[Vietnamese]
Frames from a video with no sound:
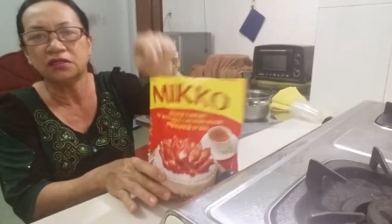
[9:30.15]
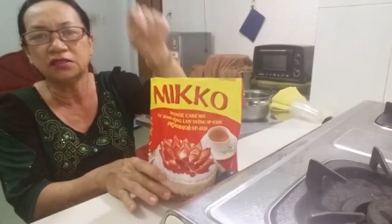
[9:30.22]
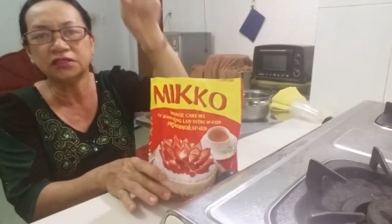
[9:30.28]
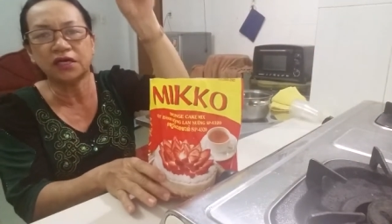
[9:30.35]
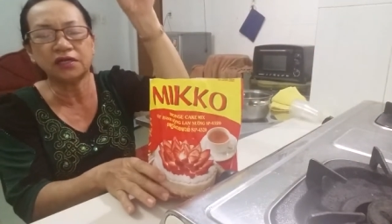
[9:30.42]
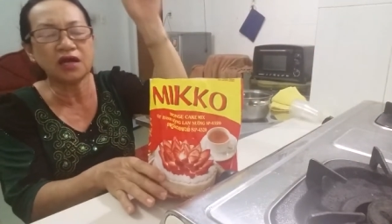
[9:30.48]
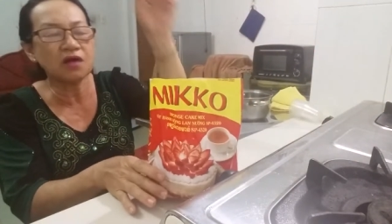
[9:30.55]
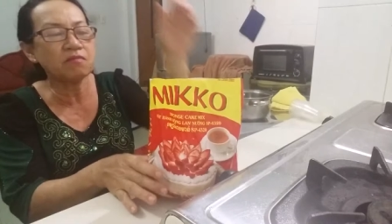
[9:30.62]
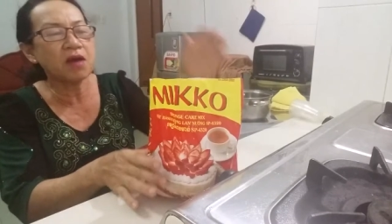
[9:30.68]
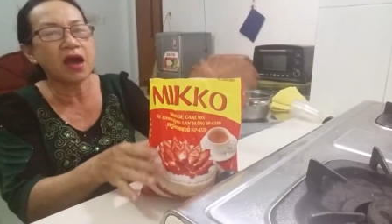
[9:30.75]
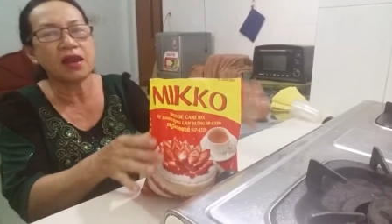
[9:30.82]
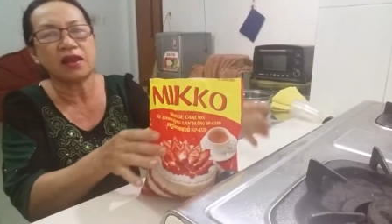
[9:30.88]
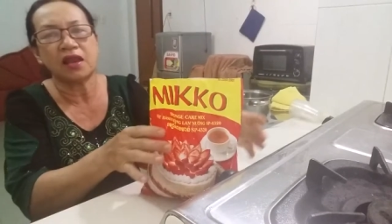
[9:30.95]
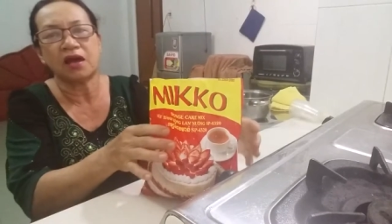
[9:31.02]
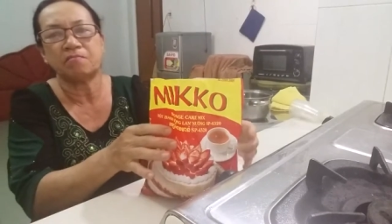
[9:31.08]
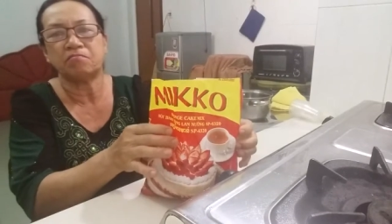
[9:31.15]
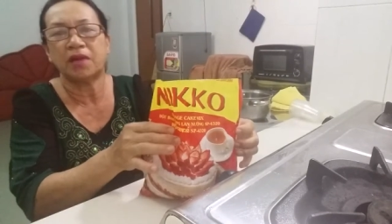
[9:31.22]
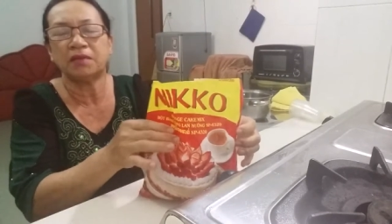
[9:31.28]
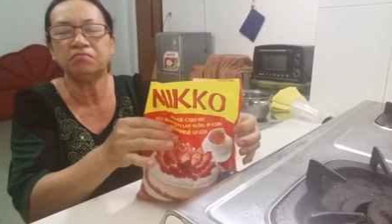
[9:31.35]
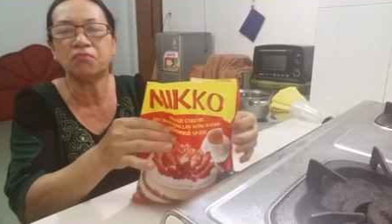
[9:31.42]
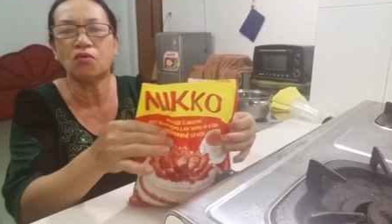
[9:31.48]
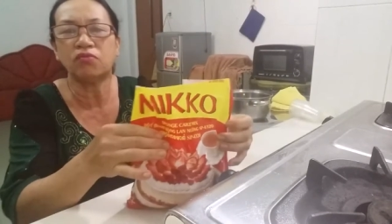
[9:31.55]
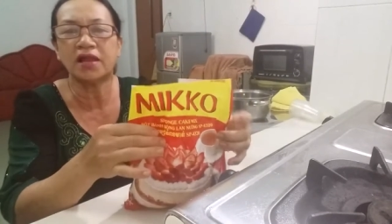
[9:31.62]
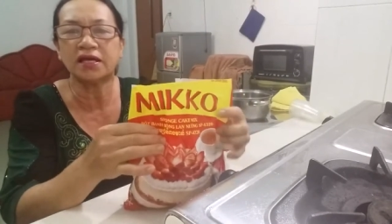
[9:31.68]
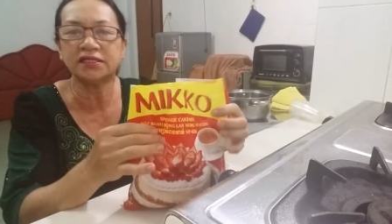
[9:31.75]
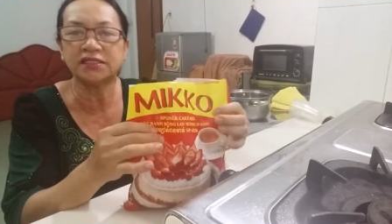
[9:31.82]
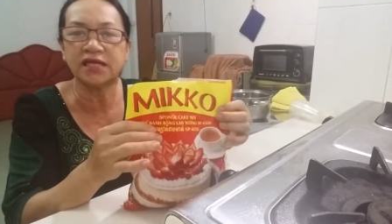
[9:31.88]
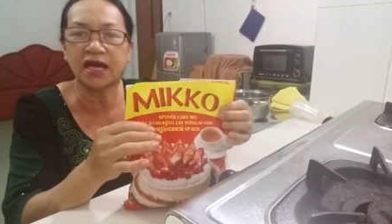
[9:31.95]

hướng dẫn các bạn làm bánh bông lăng